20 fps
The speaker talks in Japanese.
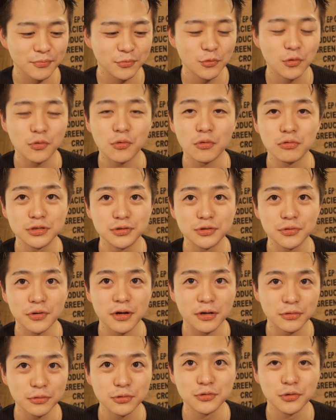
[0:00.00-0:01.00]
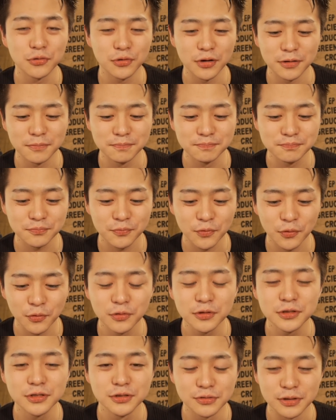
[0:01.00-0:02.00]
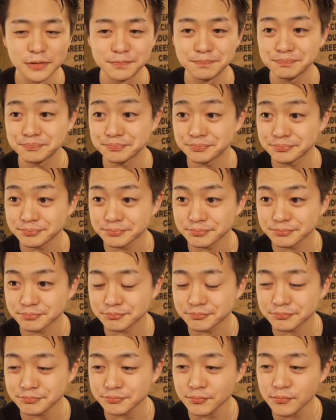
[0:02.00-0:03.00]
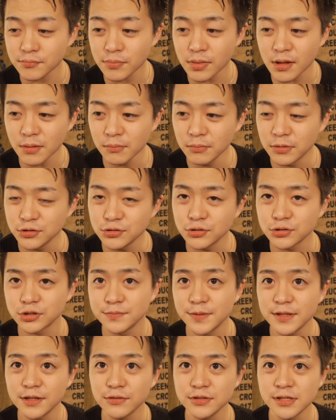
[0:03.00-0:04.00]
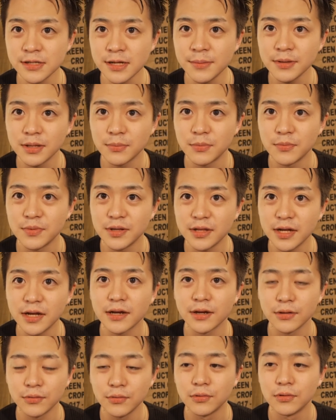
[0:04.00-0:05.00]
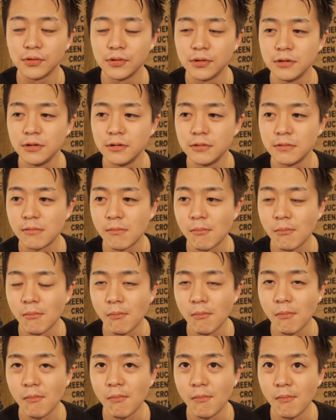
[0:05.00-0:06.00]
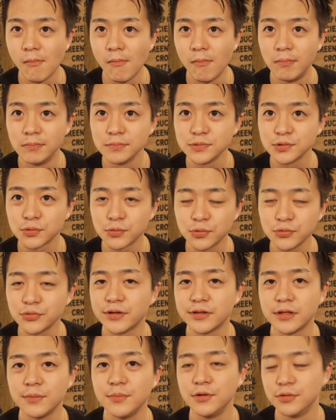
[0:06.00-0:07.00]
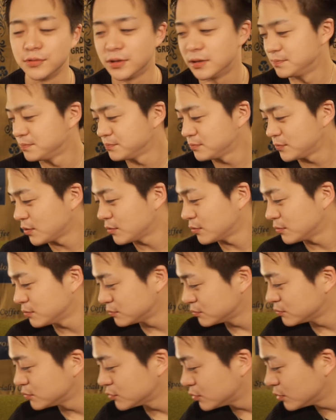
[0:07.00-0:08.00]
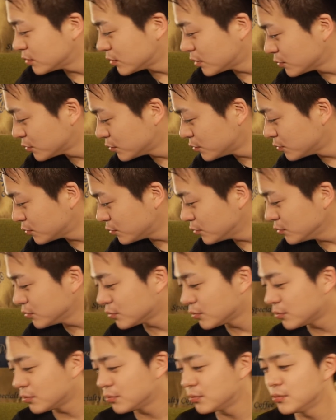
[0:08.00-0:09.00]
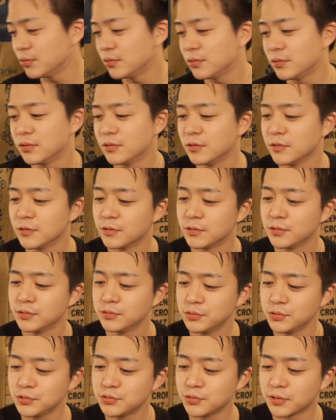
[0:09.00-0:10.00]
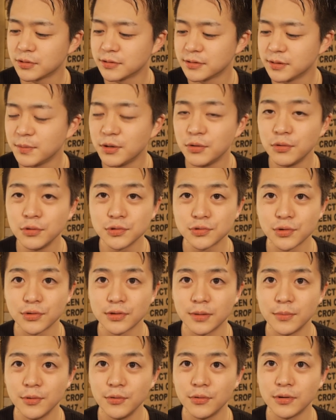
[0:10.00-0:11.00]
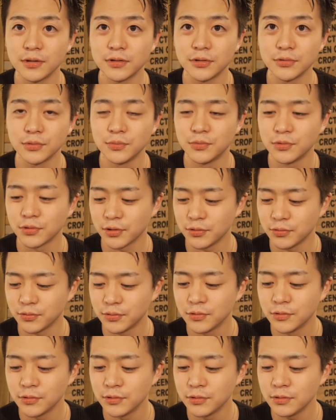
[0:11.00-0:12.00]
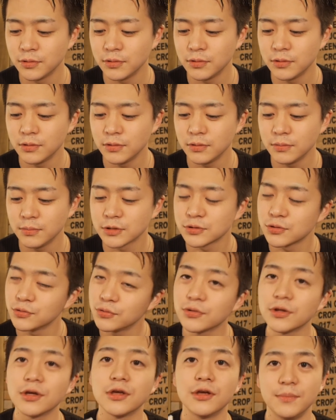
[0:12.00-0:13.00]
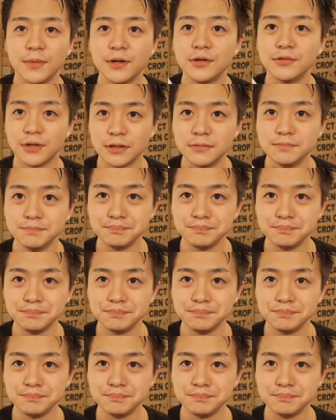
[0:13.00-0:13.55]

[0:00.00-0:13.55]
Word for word: 濃厚不と議ガトーショコラ。美味しいわ。まあ、ちょっと冷たくして食べても見たいけど、うん。ちょ、今度やってみるわ。てか、うん、あのー、今度、どうしようかな。生放送で食べようかなと思うけど、まあ、その時決めるわ。